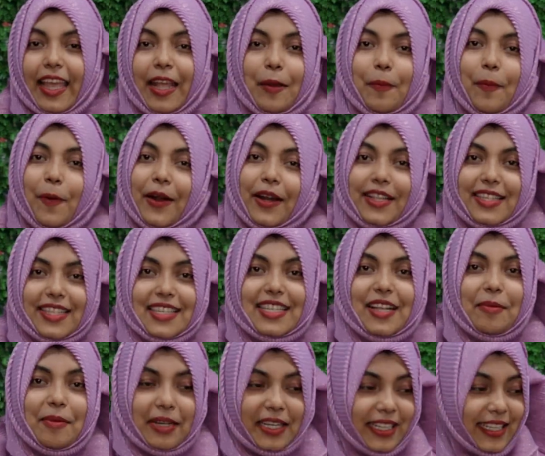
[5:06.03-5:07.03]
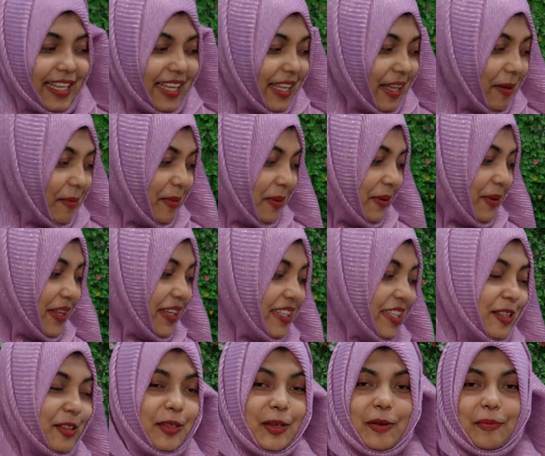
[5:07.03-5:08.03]
এরপরে যে জামাটা দেখাবো
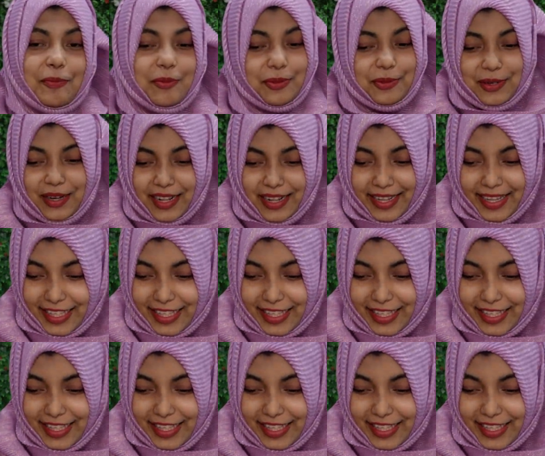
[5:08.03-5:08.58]
এটা তো পুরা